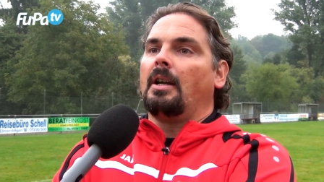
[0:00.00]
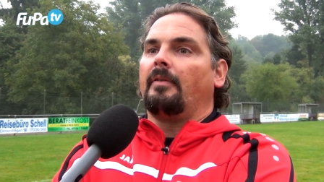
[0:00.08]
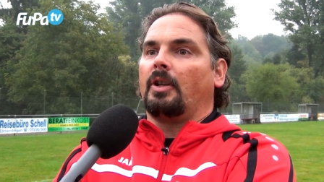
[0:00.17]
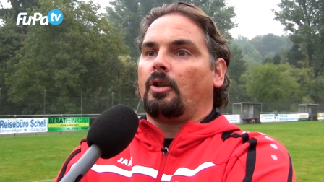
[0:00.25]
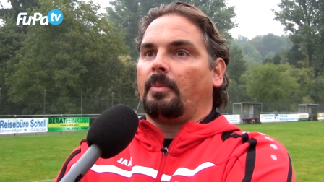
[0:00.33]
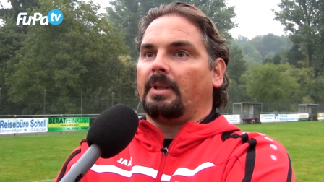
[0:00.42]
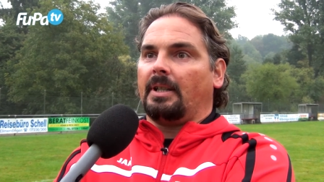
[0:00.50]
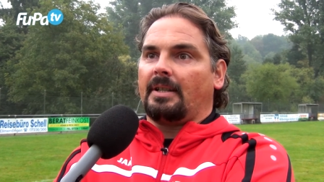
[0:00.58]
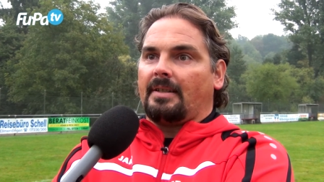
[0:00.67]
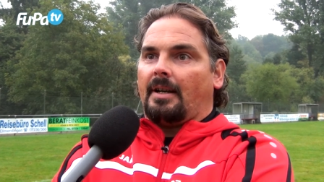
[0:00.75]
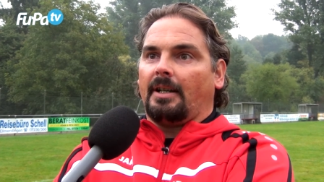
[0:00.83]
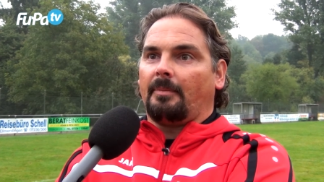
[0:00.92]
wir kommen
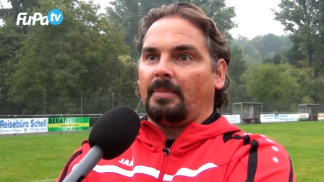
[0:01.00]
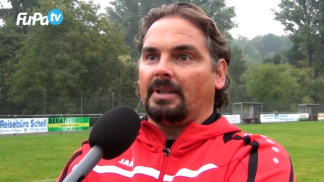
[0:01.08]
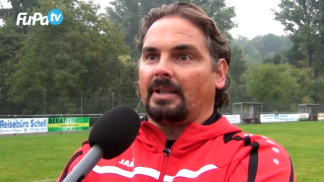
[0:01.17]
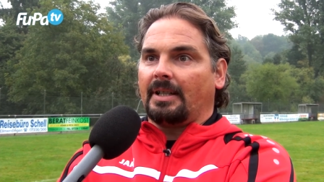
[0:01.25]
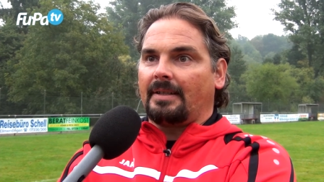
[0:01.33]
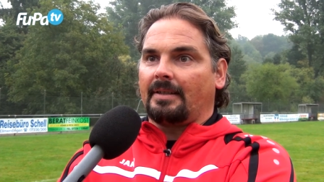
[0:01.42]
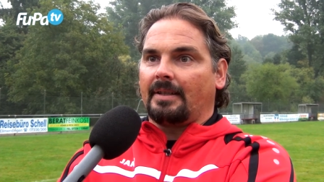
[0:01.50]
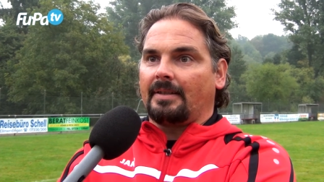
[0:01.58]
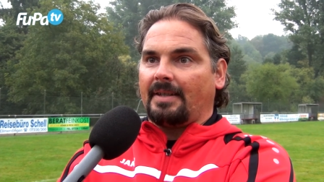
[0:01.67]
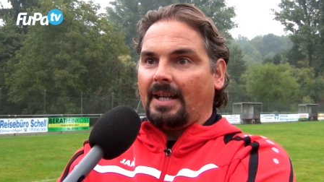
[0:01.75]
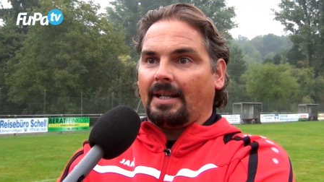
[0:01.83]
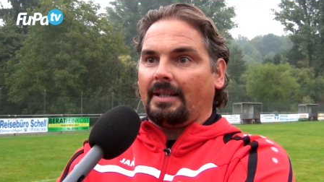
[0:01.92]
jetzt auch nicht mit einer riesen
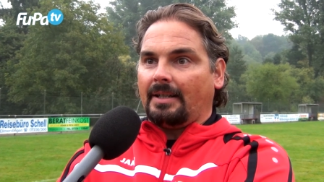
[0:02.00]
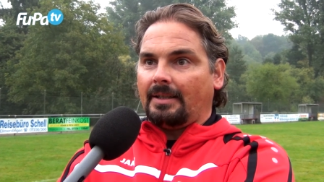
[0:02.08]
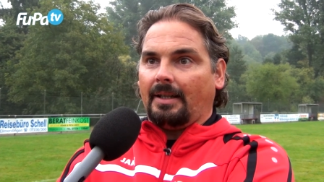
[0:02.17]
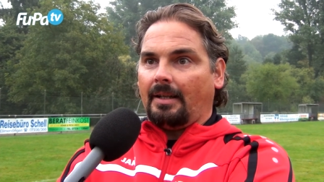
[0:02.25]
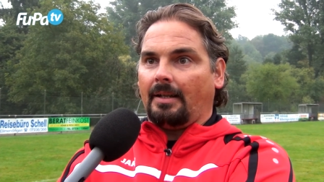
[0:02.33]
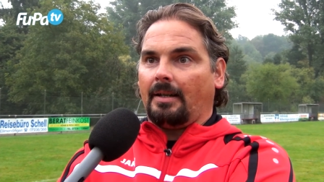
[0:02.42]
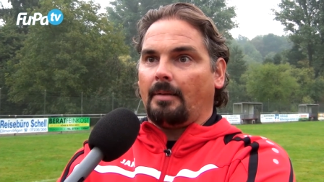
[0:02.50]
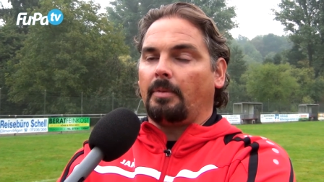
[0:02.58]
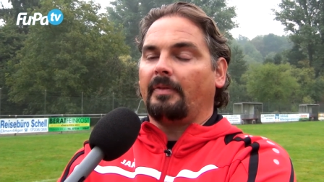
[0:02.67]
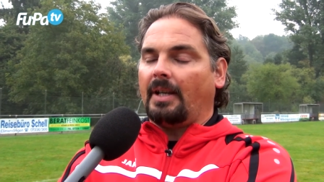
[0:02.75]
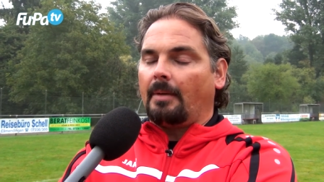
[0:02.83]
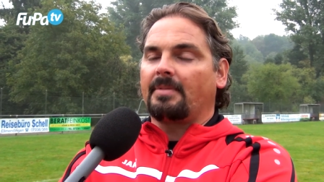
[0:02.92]
Serie hierher,
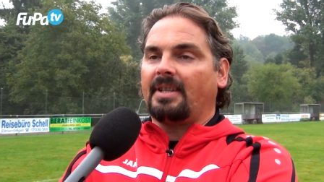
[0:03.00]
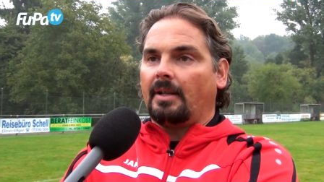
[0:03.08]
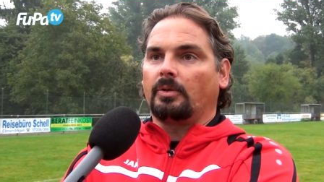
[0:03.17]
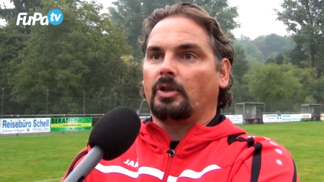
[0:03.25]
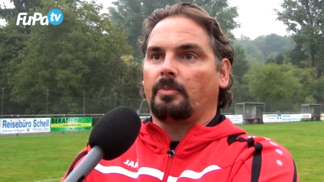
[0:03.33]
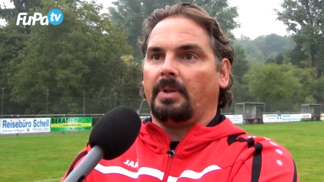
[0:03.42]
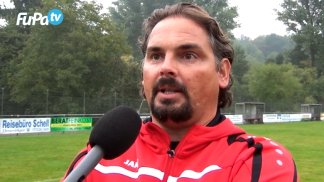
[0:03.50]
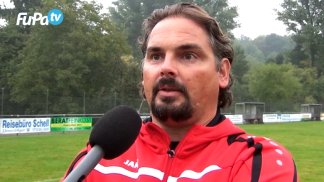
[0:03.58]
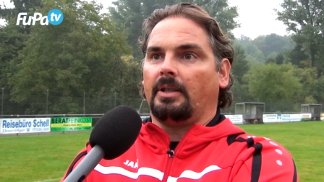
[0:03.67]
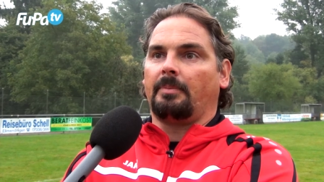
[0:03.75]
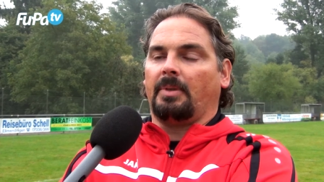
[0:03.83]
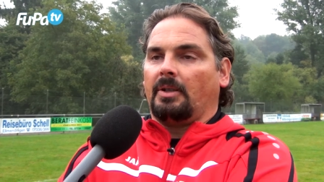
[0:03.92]
aber wir haben sehr gut gespielt
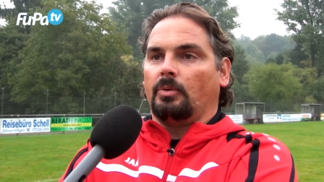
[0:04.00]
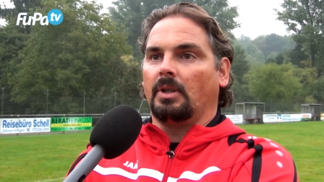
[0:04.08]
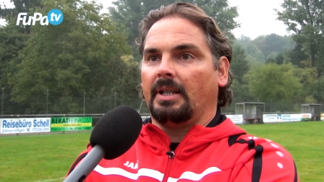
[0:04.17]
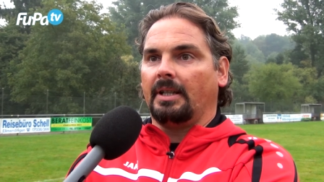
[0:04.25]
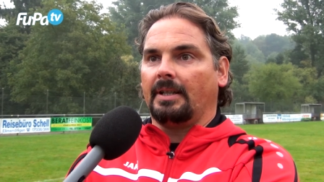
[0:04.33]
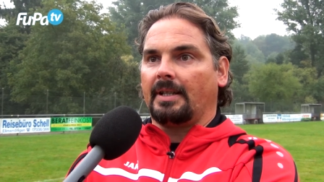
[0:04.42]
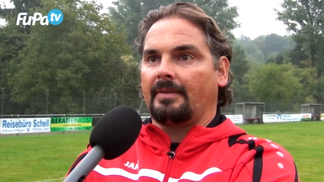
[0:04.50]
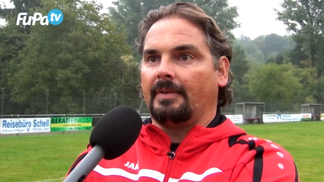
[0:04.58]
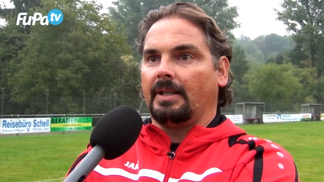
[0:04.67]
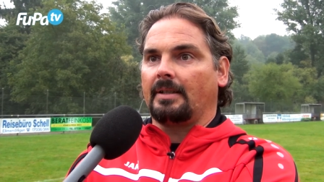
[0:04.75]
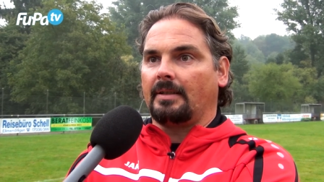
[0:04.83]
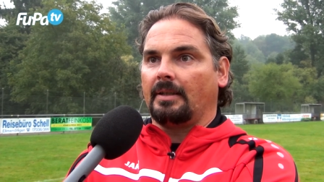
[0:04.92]
und ich bin guter Dinge, dass
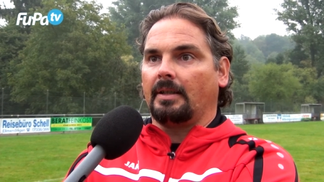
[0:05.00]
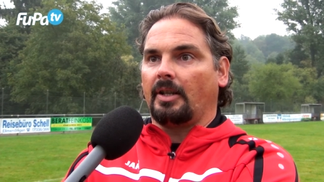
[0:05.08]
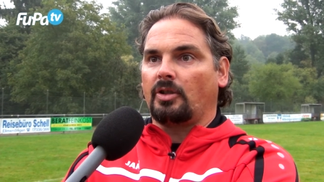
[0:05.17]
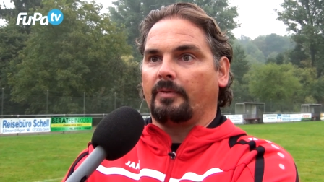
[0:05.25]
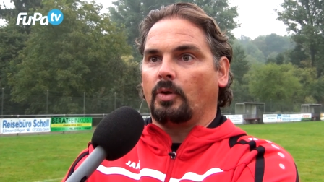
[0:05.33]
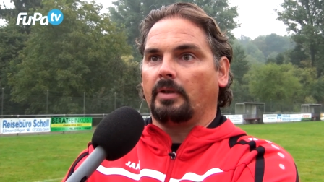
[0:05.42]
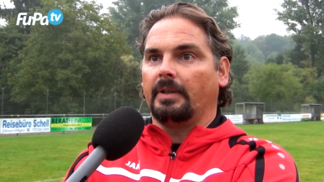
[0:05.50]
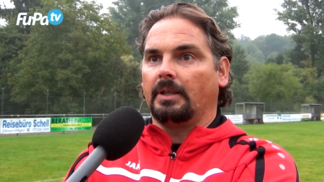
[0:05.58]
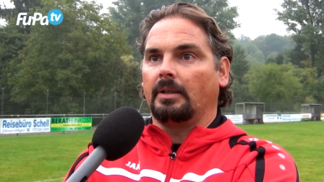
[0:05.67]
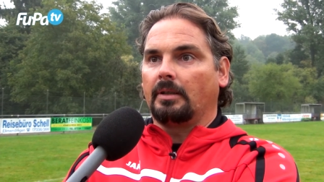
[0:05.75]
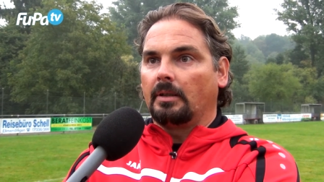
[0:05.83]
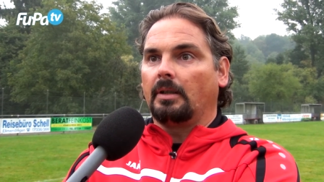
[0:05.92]
wir das in der nächsten Woche
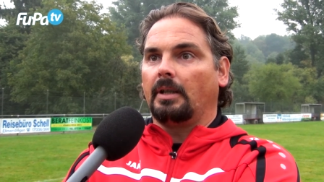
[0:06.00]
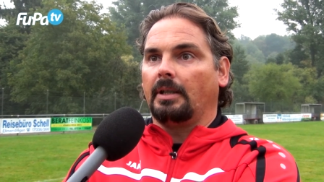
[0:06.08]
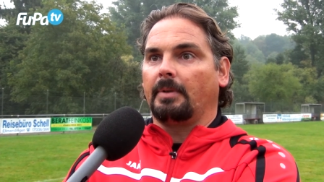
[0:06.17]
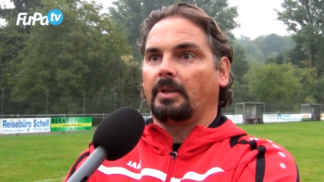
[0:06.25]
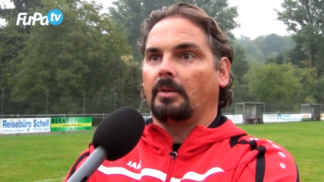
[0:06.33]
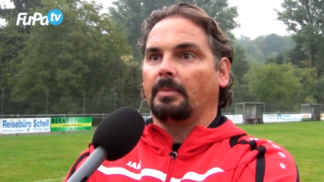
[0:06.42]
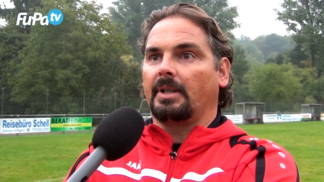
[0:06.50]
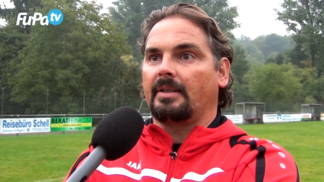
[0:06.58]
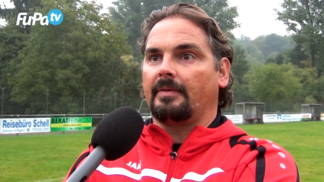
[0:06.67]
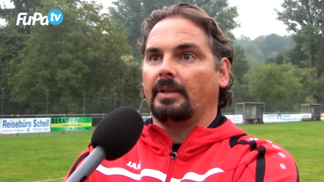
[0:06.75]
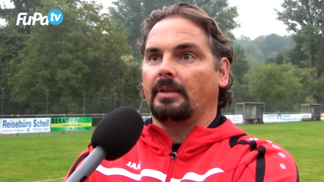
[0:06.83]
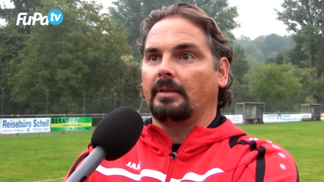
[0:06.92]
wieder hinbekommen,
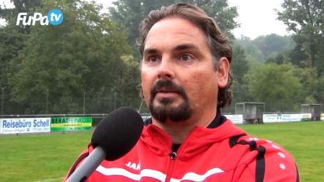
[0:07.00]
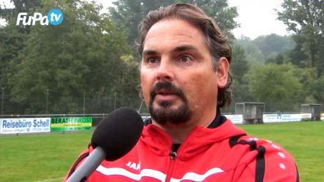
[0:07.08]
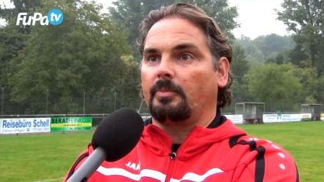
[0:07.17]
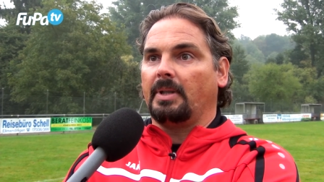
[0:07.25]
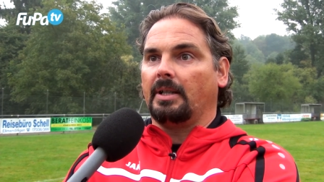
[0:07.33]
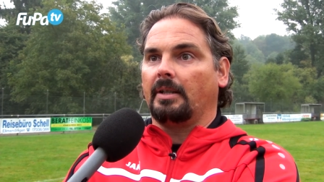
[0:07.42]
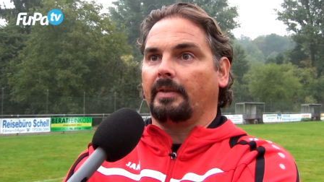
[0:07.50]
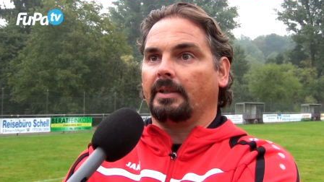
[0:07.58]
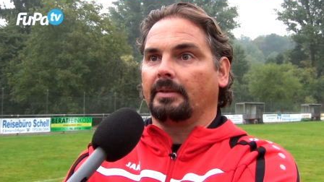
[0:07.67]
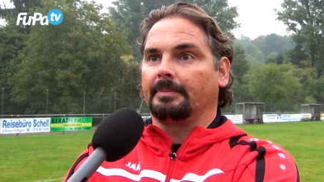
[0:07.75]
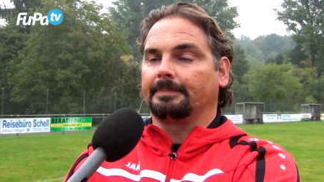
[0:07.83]
dass wir die Spiele gewinnen.